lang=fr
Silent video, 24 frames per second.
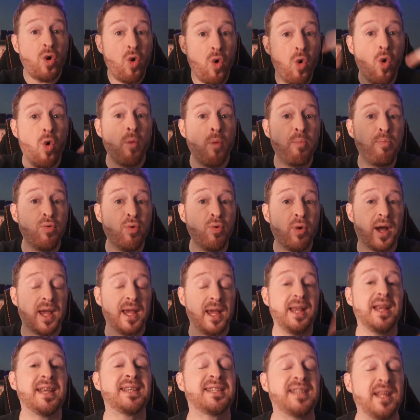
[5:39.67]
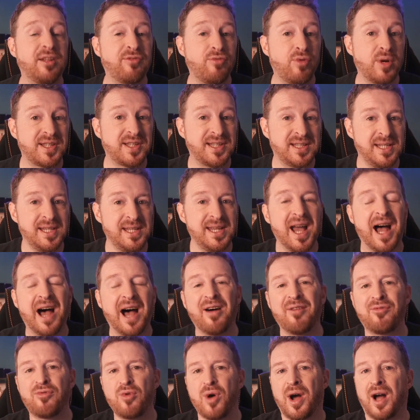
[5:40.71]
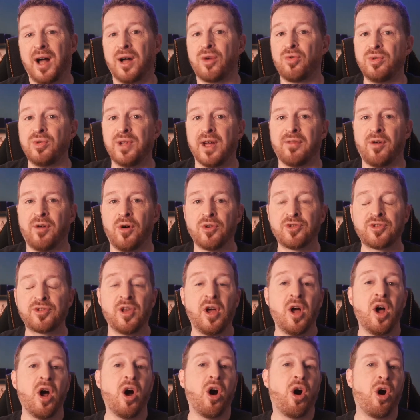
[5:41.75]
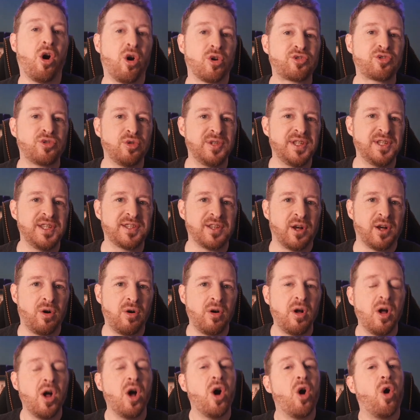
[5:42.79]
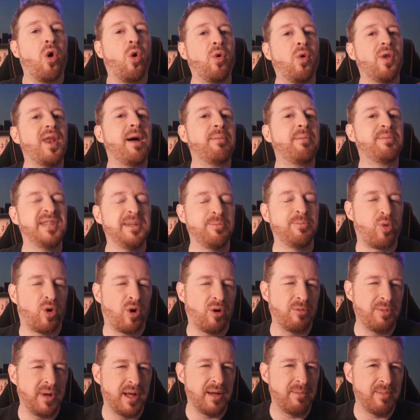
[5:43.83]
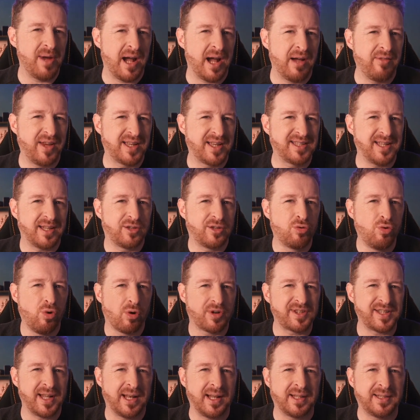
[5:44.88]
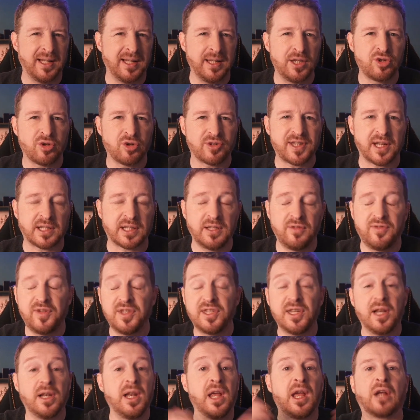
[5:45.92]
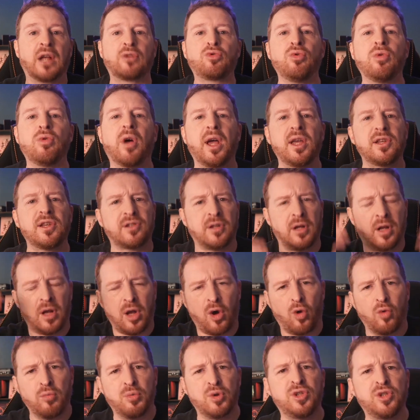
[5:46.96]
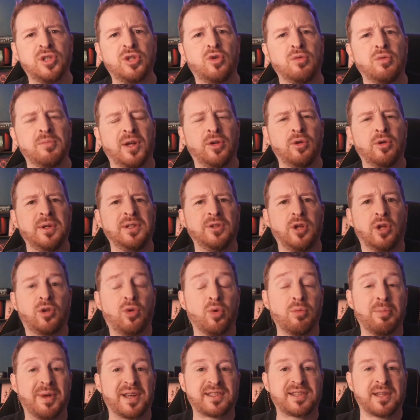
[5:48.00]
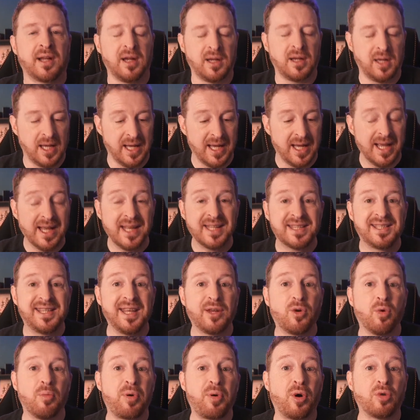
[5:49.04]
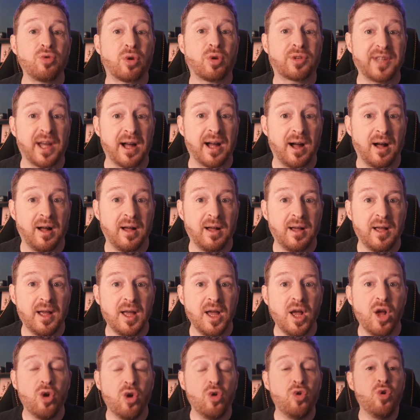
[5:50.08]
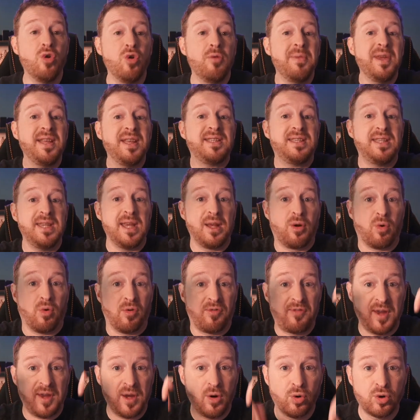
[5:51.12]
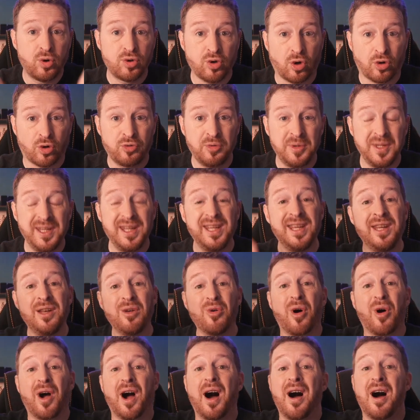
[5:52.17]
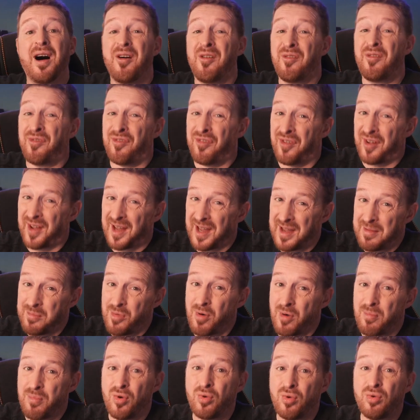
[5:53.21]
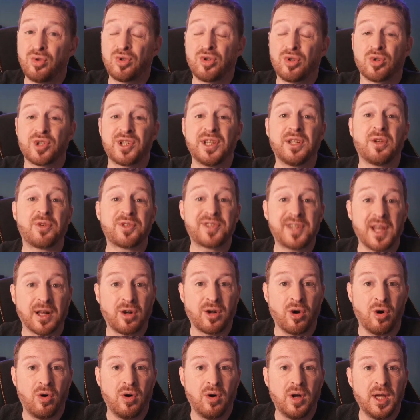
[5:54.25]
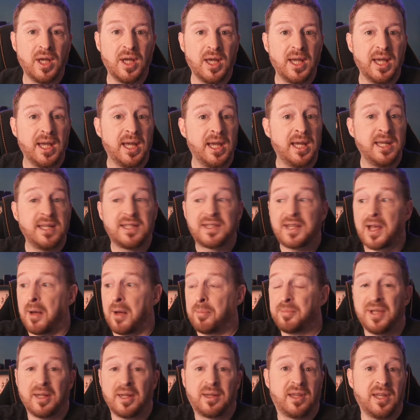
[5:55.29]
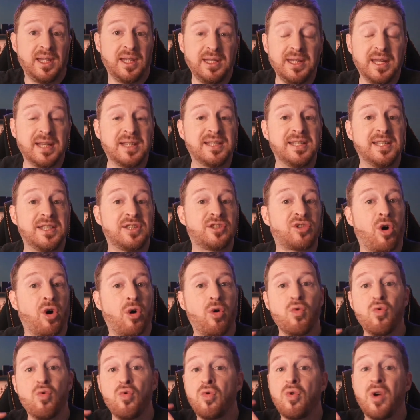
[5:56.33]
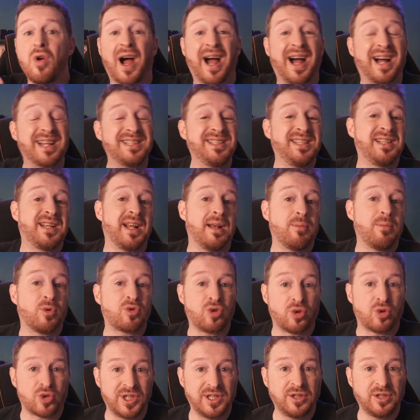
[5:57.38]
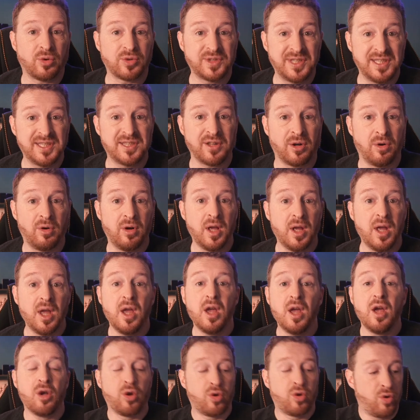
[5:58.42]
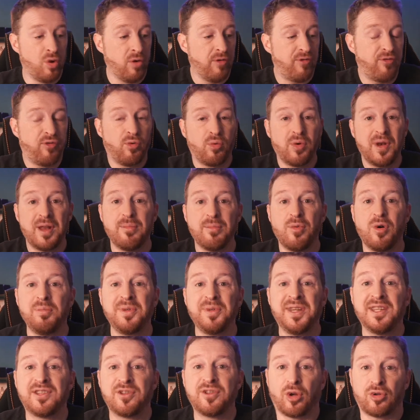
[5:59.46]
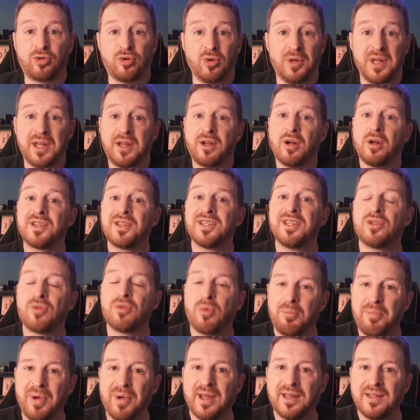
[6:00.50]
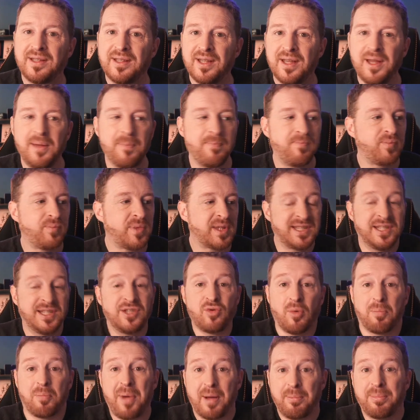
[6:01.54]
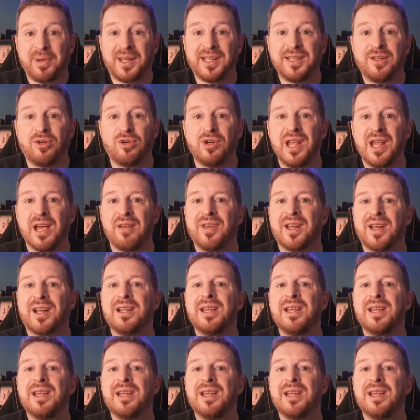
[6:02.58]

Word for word: on pourrait cette fois-ci avoir un coup d'avance en se disant on a un petit problème avec cette course à l'intelligence artificielle et tout le reste, hein, la robotique humanoïde et tout le bastring, c'est qu'on prend du retard. Le métier qu'on fait aujourd'hui, il aura vraiment beaucoup changé dans 5 ans et il sera peut-être inexistant ou radicalement changé dans 10 ans. Que font les mômes qui sortent de l'école s'ils n'ont pas été s'ils n'ont pas bricolé avec